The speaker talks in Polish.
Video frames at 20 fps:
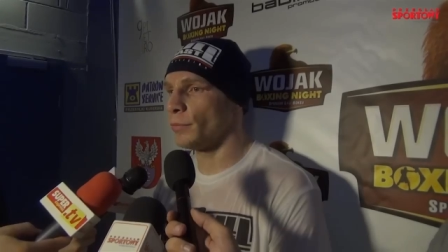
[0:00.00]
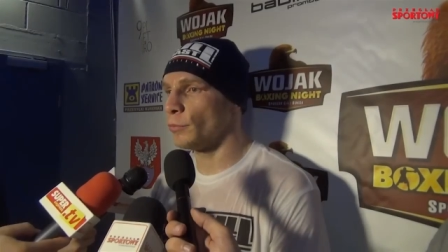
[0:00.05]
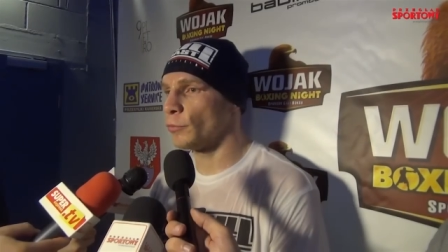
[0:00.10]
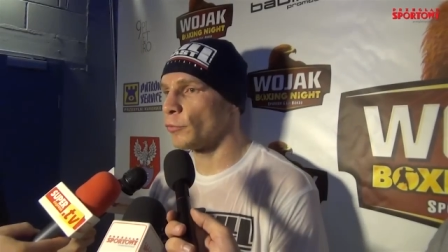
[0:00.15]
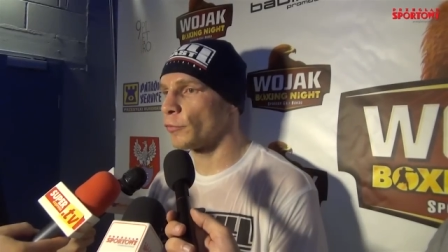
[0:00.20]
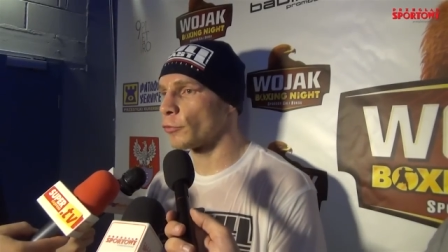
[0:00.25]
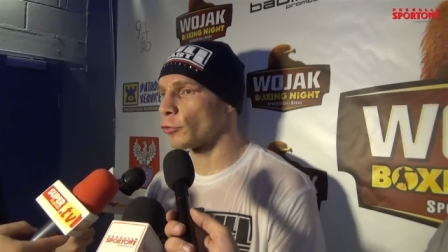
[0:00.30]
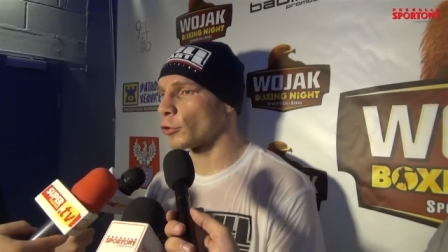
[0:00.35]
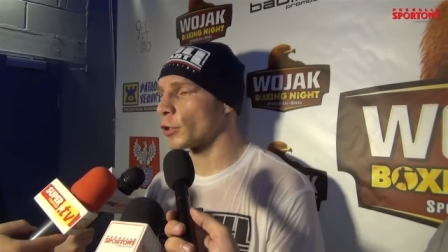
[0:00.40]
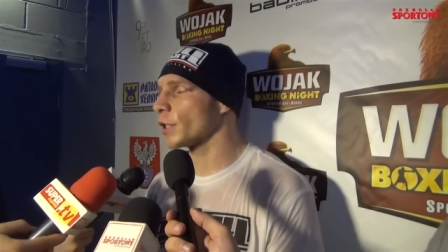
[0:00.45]
mi
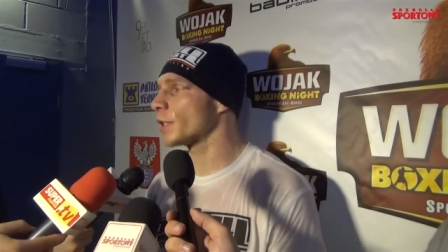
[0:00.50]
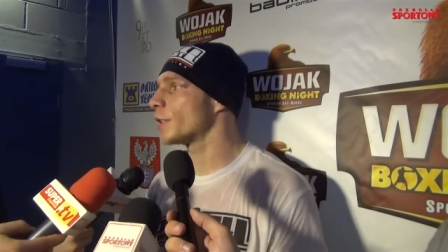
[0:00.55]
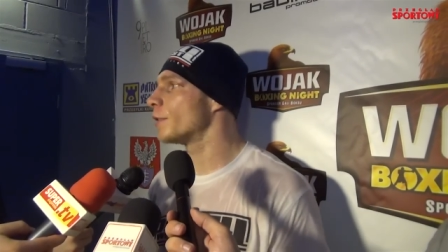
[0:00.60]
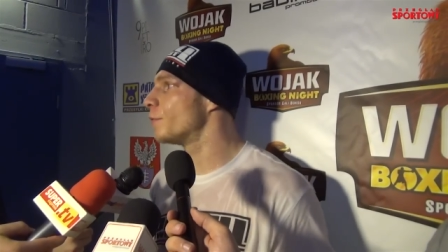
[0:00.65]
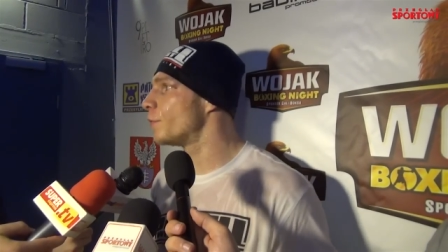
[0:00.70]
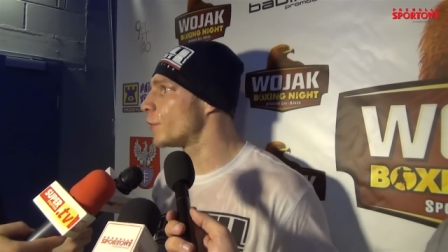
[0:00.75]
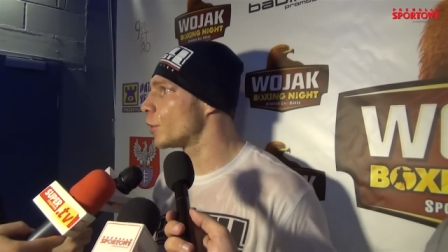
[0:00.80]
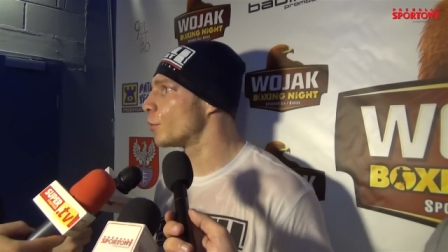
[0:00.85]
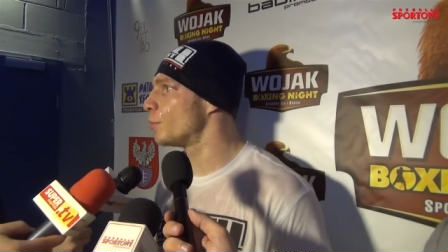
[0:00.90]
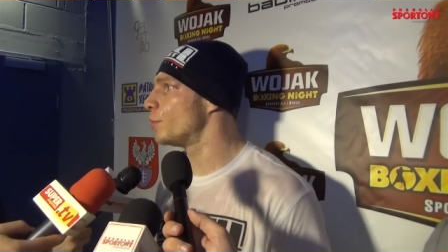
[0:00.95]
mówią, że
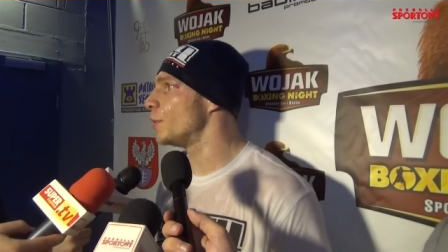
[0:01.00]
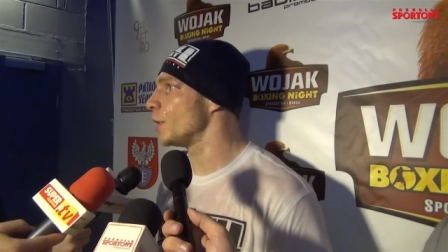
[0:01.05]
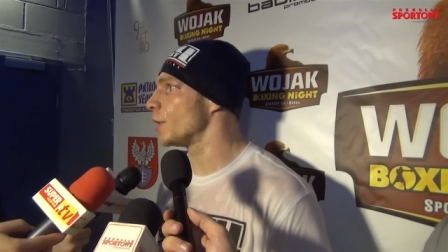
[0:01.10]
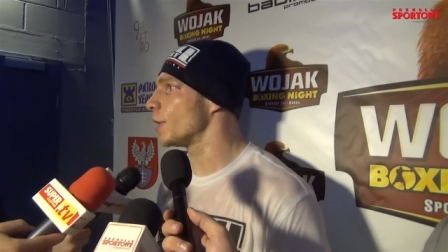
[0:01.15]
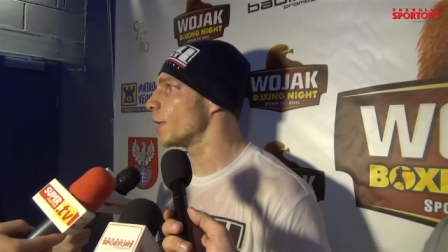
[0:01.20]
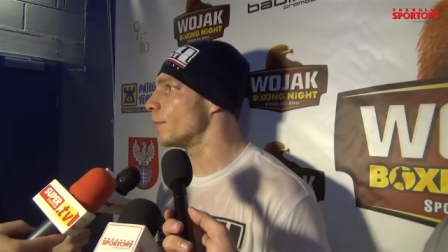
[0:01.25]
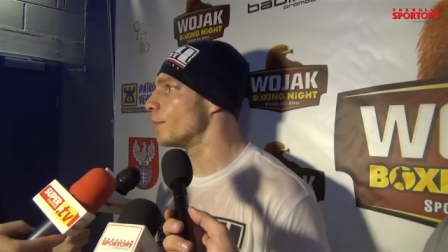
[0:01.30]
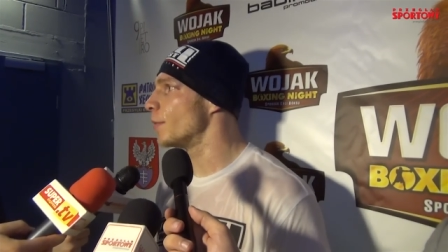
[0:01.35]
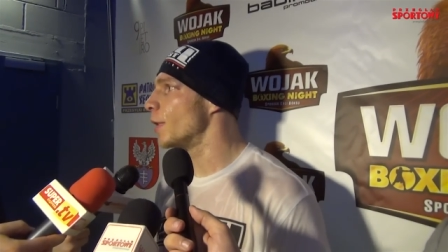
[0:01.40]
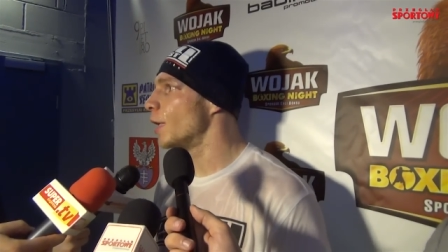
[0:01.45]
jestem
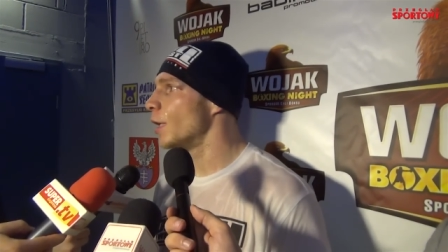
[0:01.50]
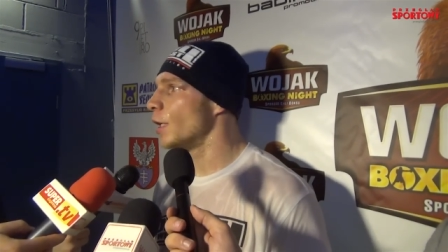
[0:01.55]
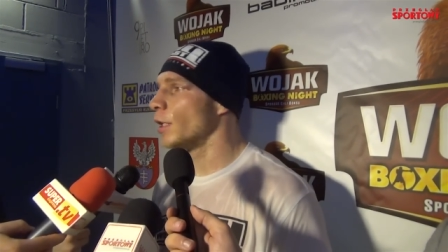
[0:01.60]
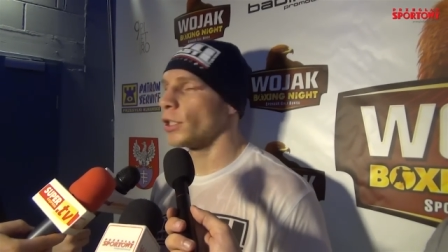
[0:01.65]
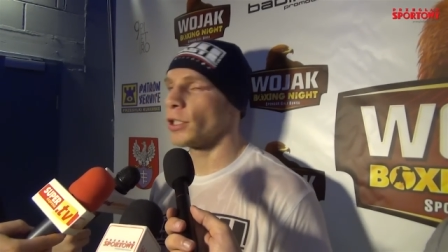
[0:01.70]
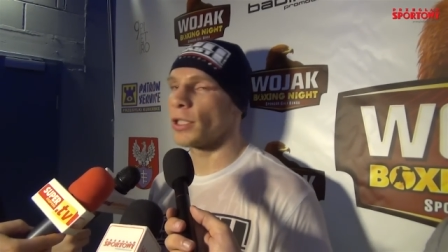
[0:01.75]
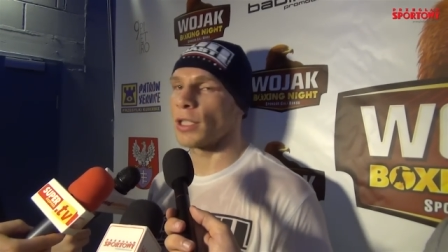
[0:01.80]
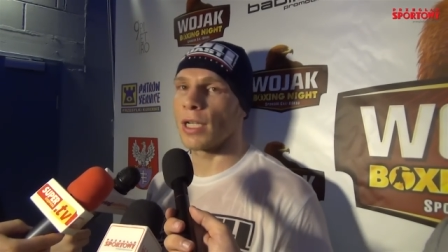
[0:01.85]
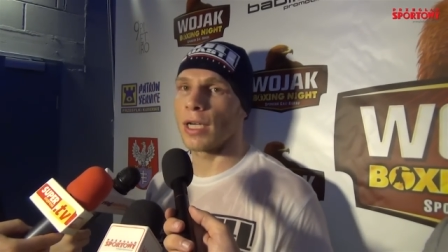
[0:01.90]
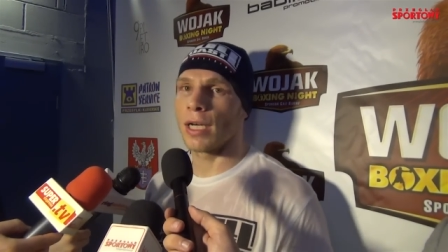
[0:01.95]
wyrobnikiem,
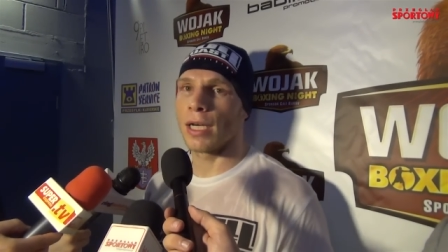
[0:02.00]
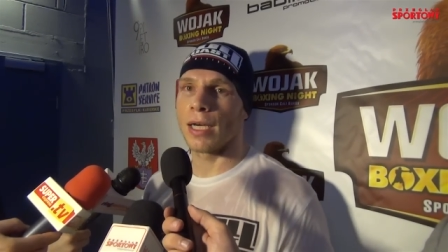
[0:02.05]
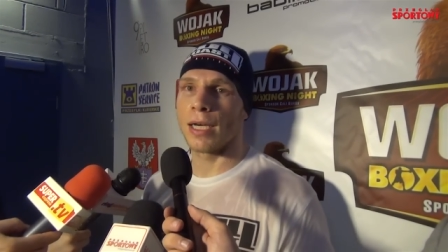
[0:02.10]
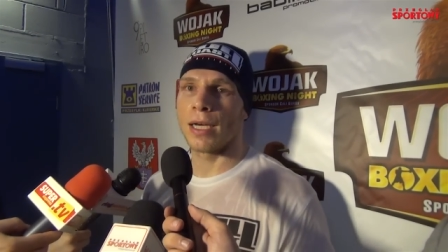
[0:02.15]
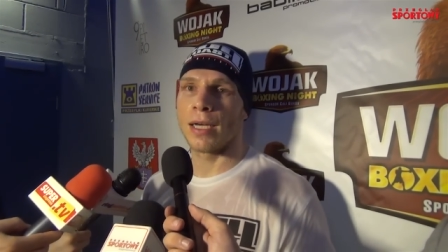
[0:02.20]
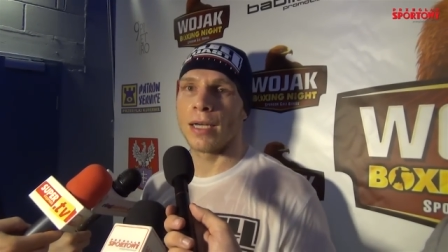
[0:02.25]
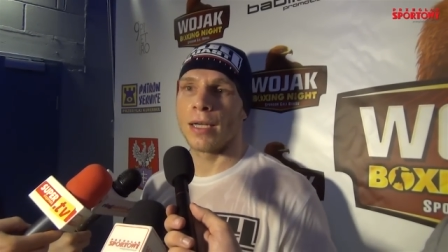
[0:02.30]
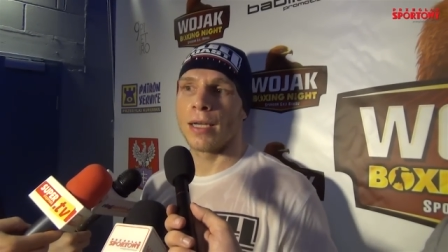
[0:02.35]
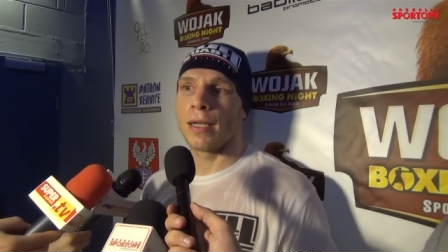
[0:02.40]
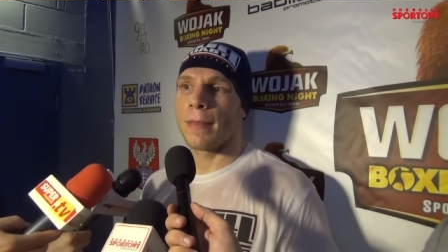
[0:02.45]
że